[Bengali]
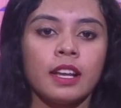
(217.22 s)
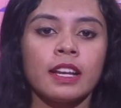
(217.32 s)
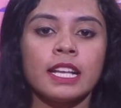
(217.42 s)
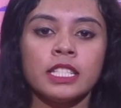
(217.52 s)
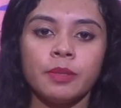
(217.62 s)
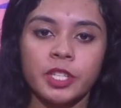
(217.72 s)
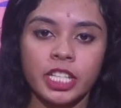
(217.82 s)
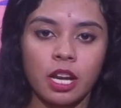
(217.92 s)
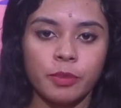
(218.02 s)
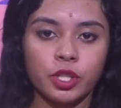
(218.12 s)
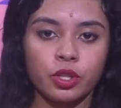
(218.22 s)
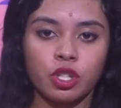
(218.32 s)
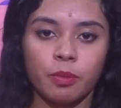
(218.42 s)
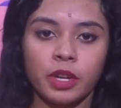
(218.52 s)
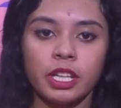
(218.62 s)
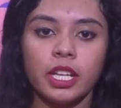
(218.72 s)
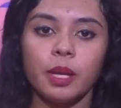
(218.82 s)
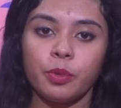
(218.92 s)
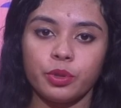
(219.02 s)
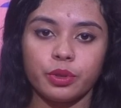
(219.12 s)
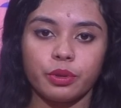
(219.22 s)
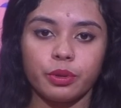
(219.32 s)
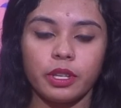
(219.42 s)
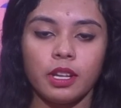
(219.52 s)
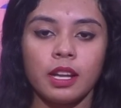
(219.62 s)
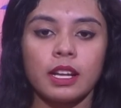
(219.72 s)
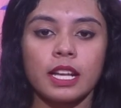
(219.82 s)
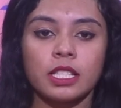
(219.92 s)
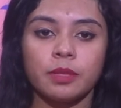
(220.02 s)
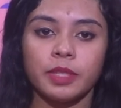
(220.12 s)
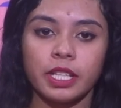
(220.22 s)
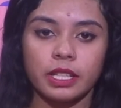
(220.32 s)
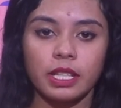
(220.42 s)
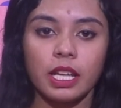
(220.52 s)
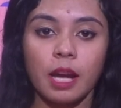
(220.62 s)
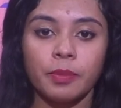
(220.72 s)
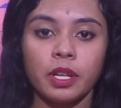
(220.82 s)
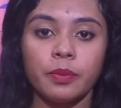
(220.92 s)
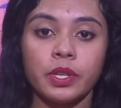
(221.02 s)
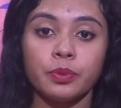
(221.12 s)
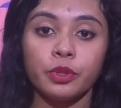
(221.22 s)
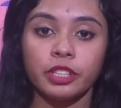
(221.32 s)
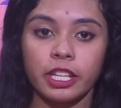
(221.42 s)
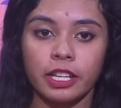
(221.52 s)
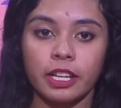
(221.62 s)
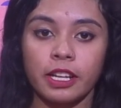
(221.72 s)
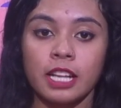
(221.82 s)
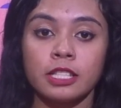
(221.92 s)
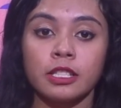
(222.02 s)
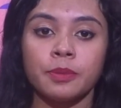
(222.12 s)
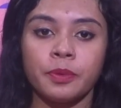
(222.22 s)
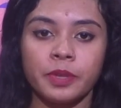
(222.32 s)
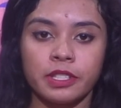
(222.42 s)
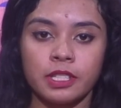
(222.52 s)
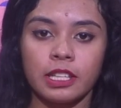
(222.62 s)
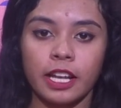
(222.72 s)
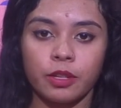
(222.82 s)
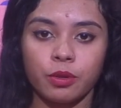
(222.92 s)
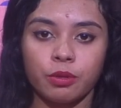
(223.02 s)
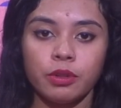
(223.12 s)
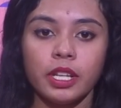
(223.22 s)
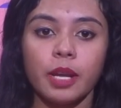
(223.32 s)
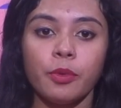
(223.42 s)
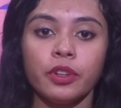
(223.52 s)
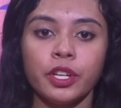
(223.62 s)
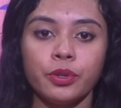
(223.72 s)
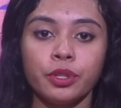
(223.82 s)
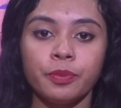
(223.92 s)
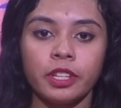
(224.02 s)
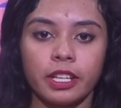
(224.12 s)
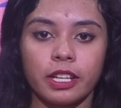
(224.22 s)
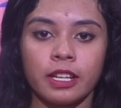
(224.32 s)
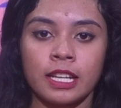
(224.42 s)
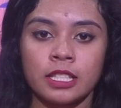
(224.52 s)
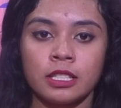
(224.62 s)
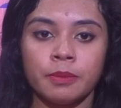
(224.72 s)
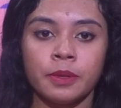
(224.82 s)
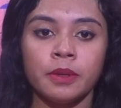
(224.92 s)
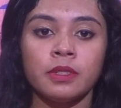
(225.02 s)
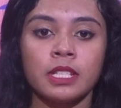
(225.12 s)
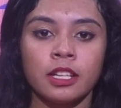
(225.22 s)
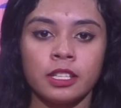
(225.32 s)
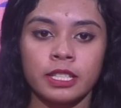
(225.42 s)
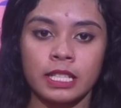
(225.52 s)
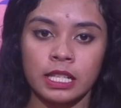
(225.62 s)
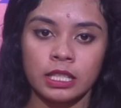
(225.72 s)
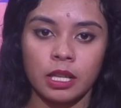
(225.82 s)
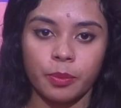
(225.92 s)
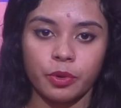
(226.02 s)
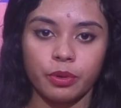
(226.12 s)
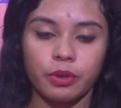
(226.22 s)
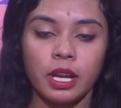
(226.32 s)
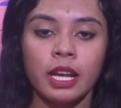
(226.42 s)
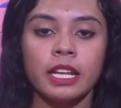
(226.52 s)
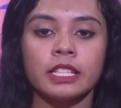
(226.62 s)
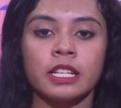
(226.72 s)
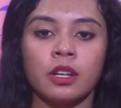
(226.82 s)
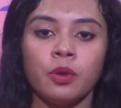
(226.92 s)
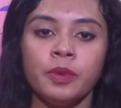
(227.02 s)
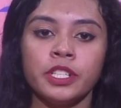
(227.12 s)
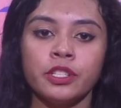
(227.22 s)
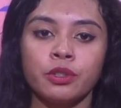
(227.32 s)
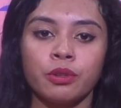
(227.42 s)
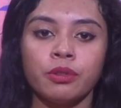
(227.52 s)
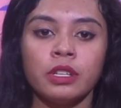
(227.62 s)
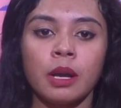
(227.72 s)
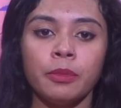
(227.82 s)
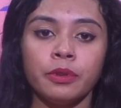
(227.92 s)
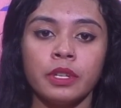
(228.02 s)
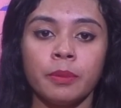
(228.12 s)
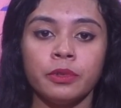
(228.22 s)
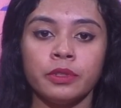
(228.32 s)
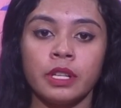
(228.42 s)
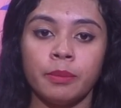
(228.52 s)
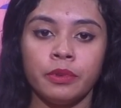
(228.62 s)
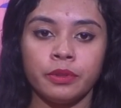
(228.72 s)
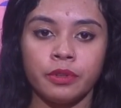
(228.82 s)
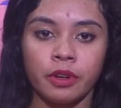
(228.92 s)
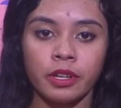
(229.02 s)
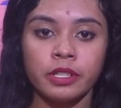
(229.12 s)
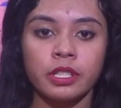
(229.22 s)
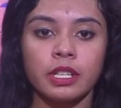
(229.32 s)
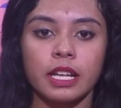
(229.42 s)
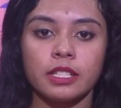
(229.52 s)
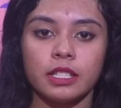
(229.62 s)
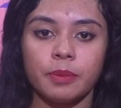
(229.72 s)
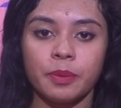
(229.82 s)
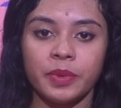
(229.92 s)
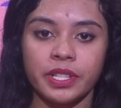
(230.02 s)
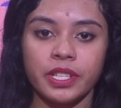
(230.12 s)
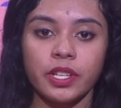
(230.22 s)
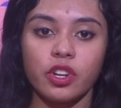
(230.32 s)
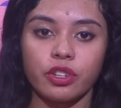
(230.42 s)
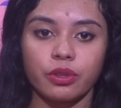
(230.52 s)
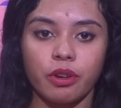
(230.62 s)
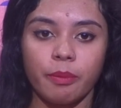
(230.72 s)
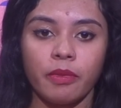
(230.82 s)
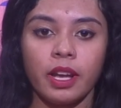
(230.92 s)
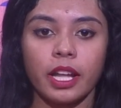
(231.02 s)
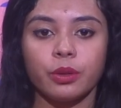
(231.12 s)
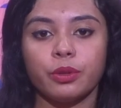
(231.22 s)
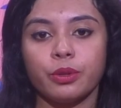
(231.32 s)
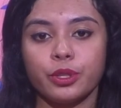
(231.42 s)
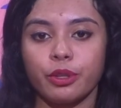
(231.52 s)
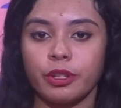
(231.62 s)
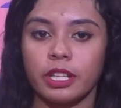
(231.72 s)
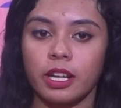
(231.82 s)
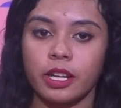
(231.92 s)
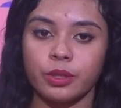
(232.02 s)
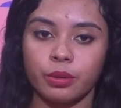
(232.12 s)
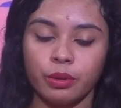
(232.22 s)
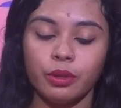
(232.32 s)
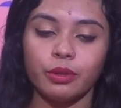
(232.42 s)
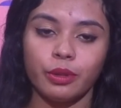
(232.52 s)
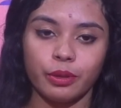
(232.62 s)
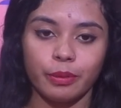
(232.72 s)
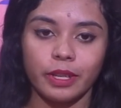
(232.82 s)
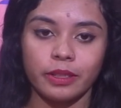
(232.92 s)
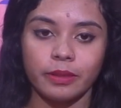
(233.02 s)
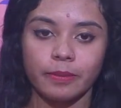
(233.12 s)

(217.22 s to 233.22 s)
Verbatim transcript: রাজ টিভি সারা বিশ্ব সংবাদ এ পর্যন্তই রাজ টিভি দেখতে আপনার ফেসবুক থেকে রাজ টিভি পেজটি লাইক করুন এবং ইউটিউব থেকে রাজ টিভি চ্যানেলটি সাবস্ক্রাইব করুন এছাড়াও ভিজিট করুন ডাব্লু ডাব্লু ডাব্লু ডট রাজ টিভিবিডি ডট কম এতক্ষণ সঙ্গে থাকার জন্য ধন্যবাদ